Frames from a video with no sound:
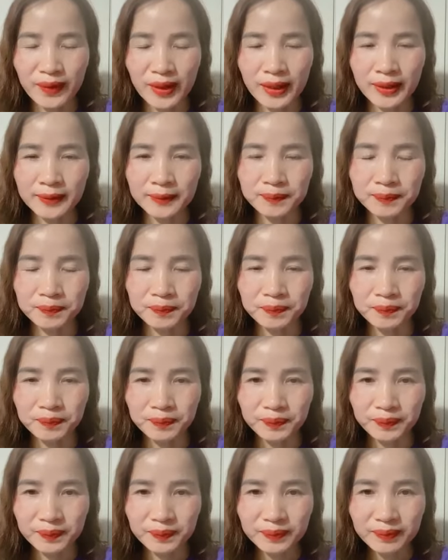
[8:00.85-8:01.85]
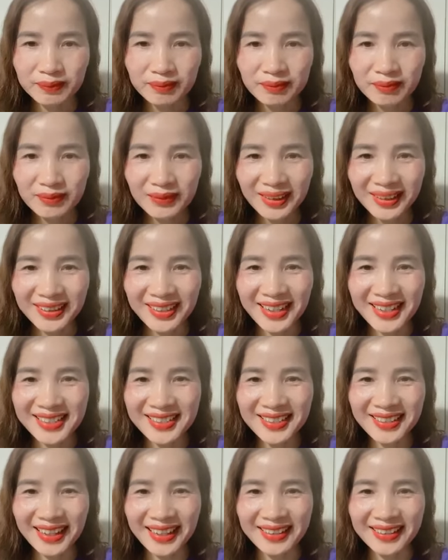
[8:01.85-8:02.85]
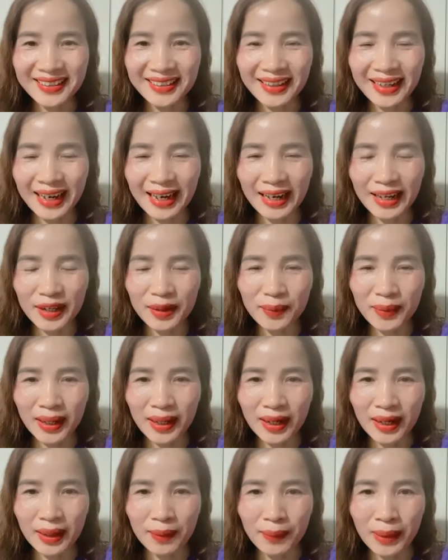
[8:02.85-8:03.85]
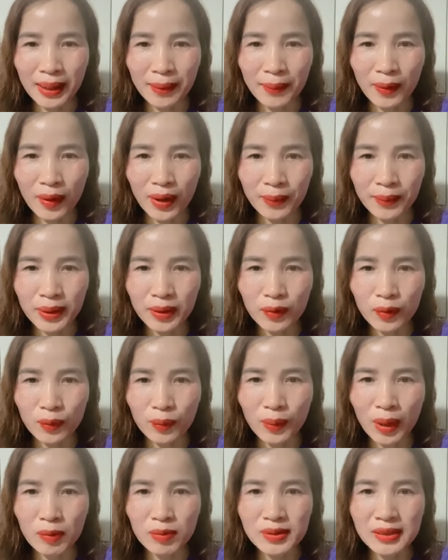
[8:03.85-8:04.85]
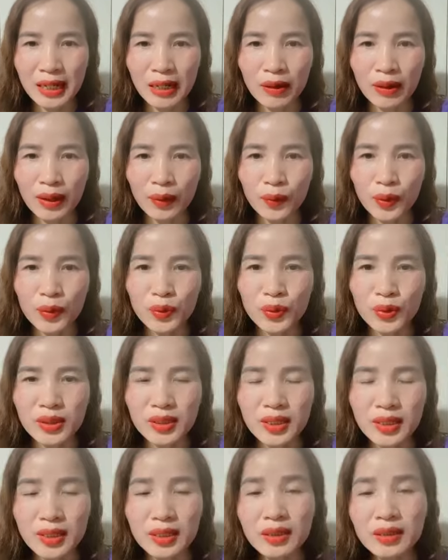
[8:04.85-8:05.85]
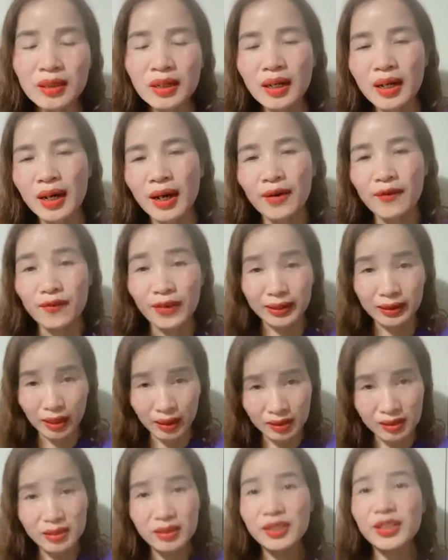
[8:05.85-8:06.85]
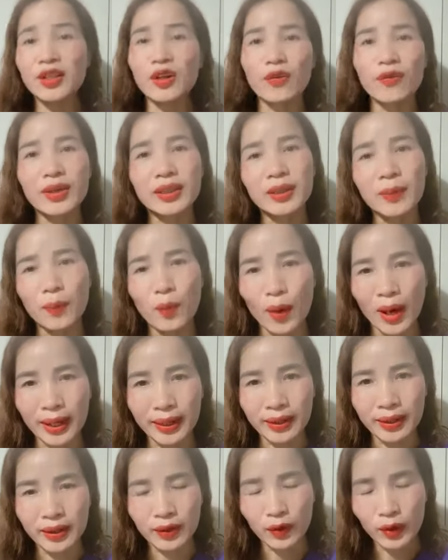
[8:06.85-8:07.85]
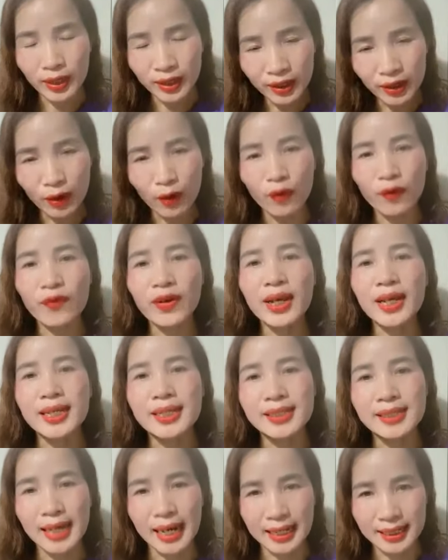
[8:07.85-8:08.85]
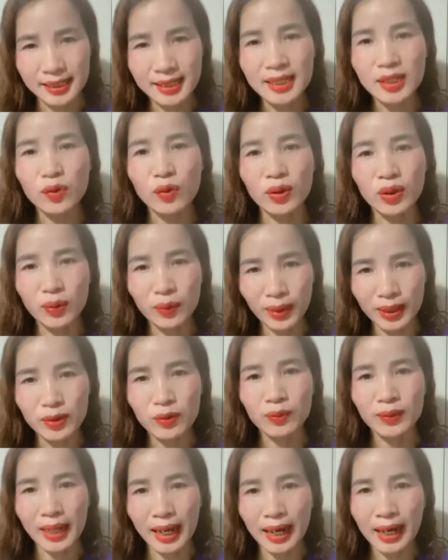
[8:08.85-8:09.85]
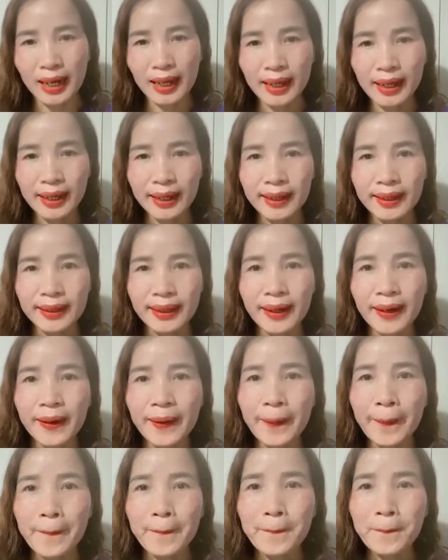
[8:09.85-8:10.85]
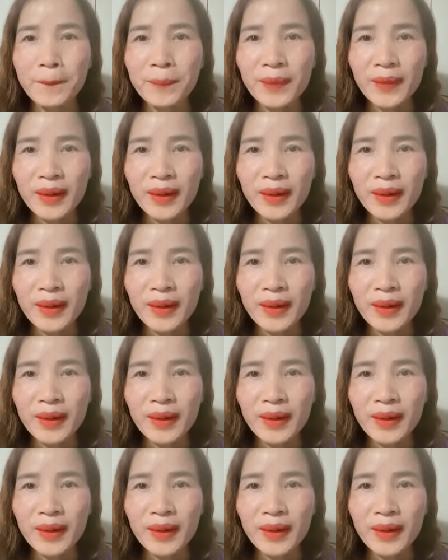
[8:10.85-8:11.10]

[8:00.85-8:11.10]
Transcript: Đấy. Đấy chính là những cái mà mà mà Hoàng Viết cũng mong sao là quý cô chú anh chị cứ phải thật sự hiểu về tập đoàn, hiểu về giá trị của công nghệ chúng ta. Đấy.